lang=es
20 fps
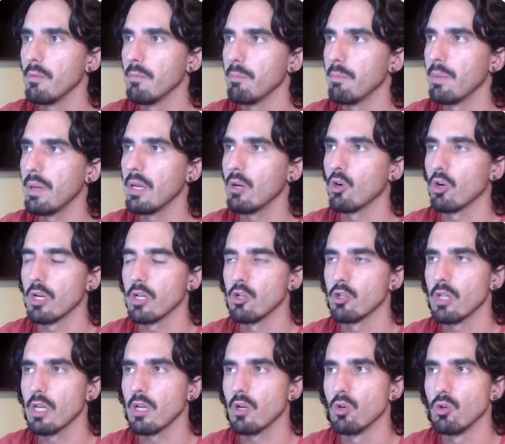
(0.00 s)
veo que no
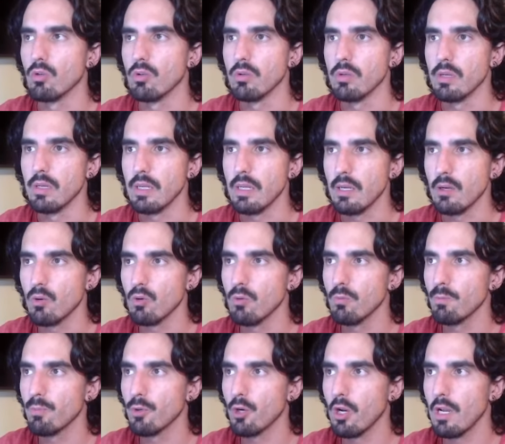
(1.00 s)
tengo
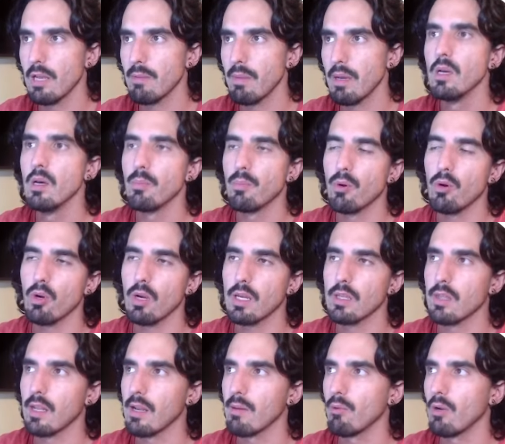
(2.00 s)
ningún problema, por lo que
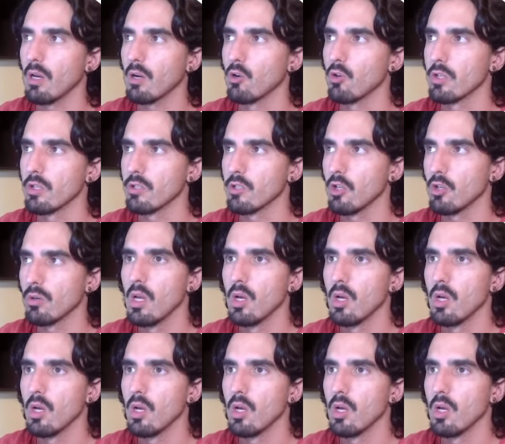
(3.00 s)
tenemos la conexión